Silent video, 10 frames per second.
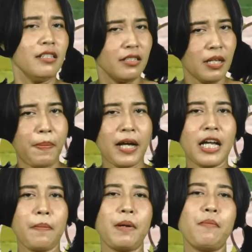
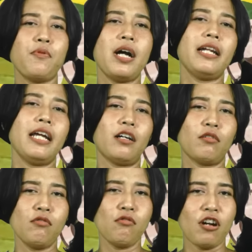Sebagai perempuan nek
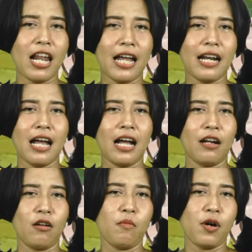krungu
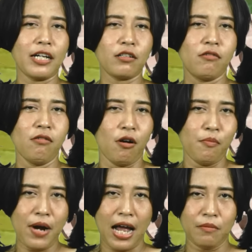lanangan omongan
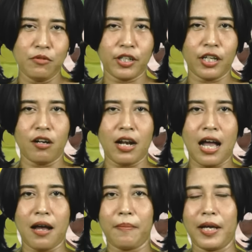gombalmu ki
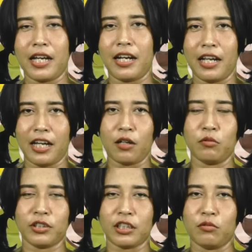ora pengene
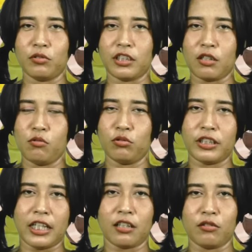ngucek-ngucek
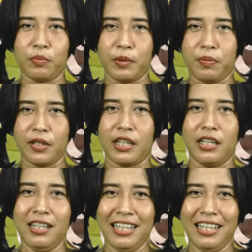ngucir tuh bibire